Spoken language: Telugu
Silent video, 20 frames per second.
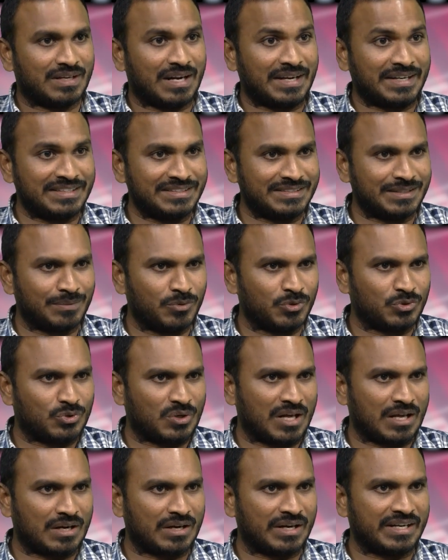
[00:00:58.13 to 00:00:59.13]

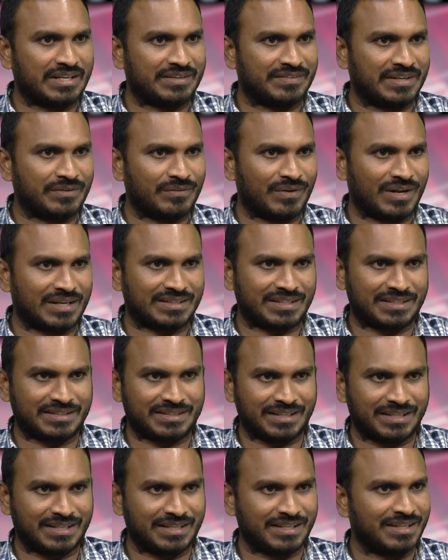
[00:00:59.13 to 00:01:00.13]
నటించబోతున్నారు అనేటువంటి వార్త
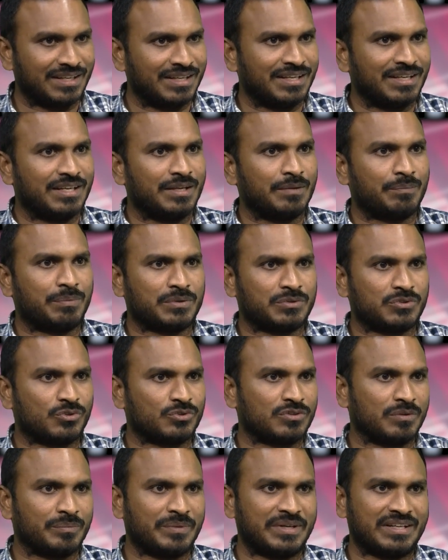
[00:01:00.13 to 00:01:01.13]
అయితే ఇప్పుడు
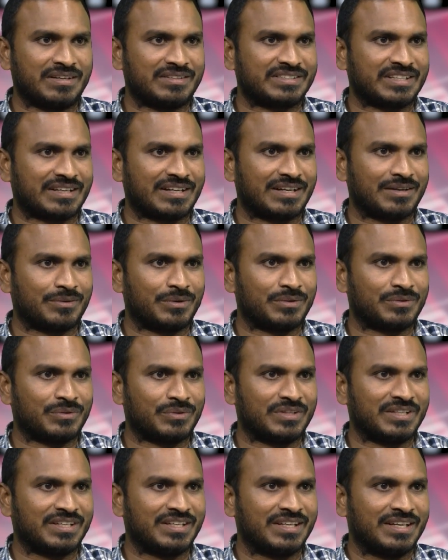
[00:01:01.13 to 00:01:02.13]
సోషల్ మీడియాలో చక్కర్లు
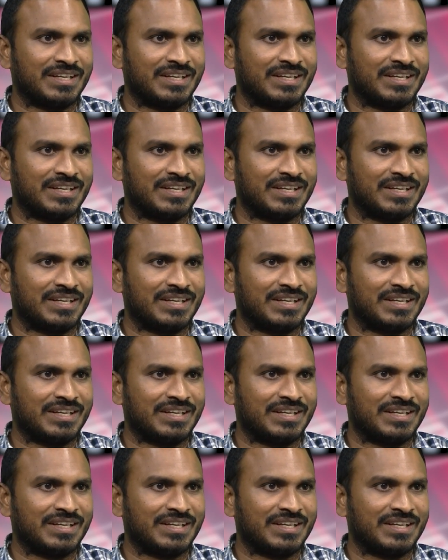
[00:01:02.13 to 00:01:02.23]
కొడుతుంది